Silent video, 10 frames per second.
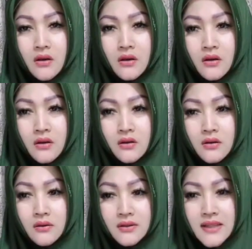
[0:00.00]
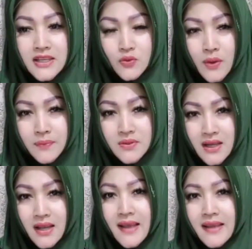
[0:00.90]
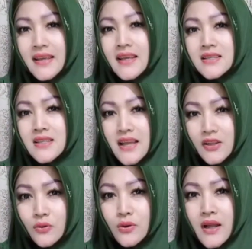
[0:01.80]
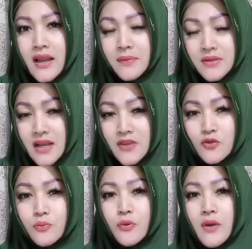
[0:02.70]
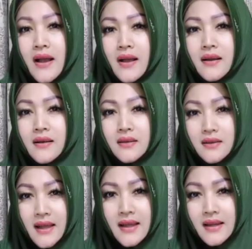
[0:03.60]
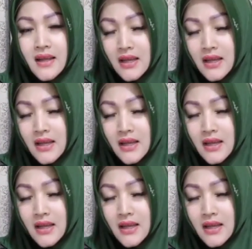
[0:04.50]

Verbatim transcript: uh, tes swab sekali lagi setelah itu kalian bisa langsung pulang nah